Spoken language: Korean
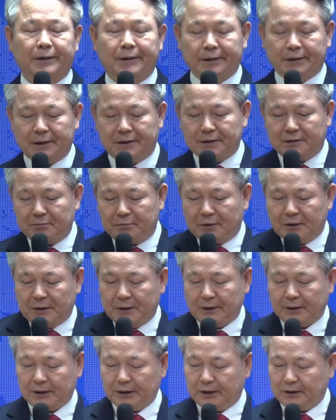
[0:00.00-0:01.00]
그 지금
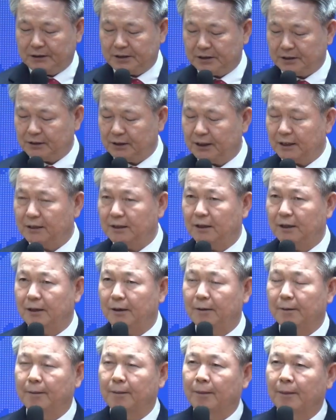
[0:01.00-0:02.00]

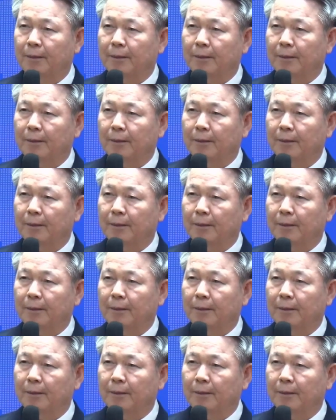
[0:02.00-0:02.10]
히스기야가